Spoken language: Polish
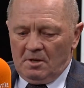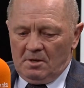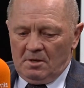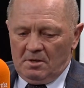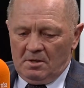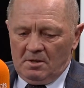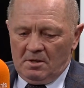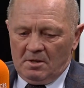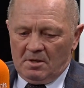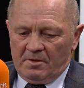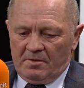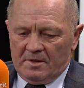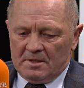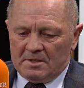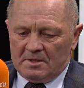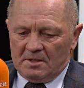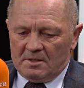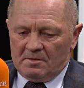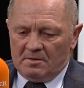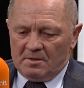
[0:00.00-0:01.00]
y,
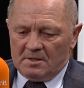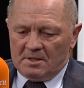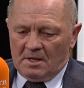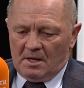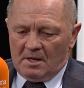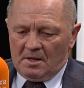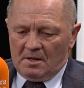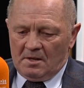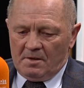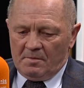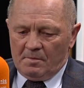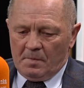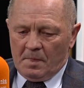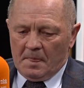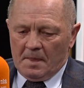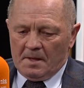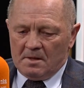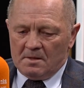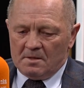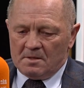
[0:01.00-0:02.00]
kwestie związane
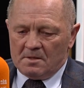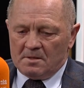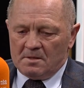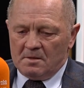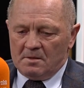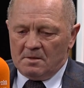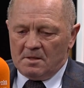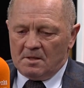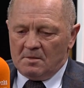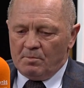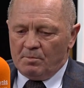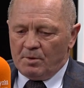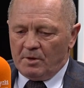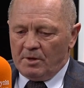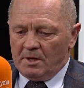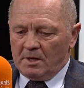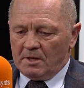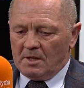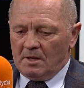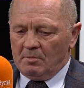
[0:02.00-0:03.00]
mm, z tym
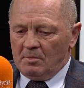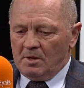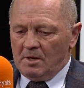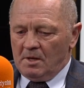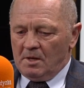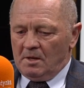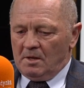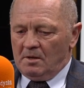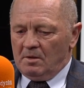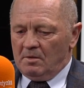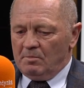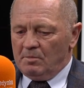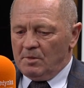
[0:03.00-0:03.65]
projektem y,